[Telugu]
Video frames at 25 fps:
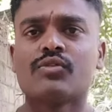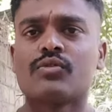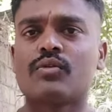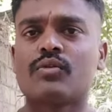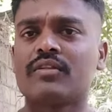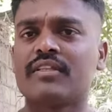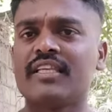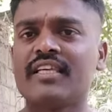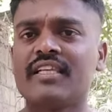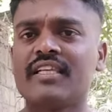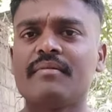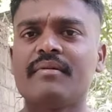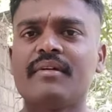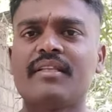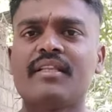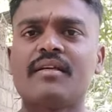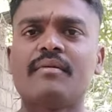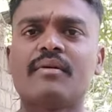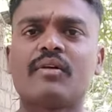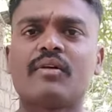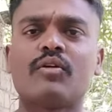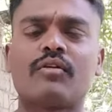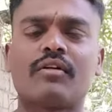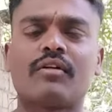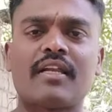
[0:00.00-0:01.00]
సో దీని మీద
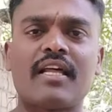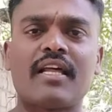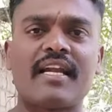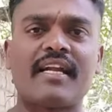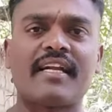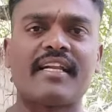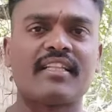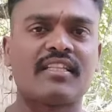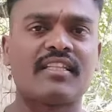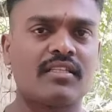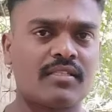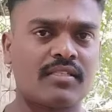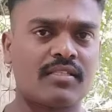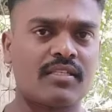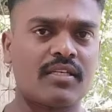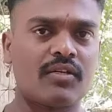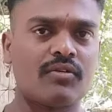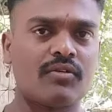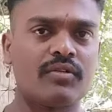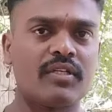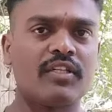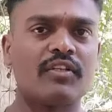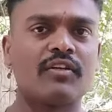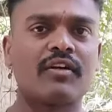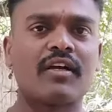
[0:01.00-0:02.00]
మీకు క్లారిటీ అయితే
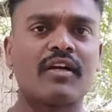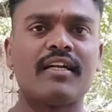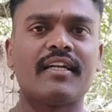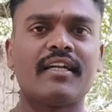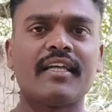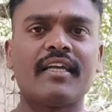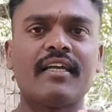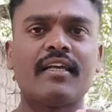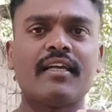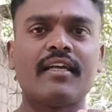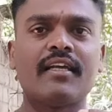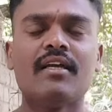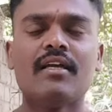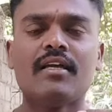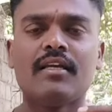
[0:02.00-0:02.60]
ఇస్తాను ఎందుకంటే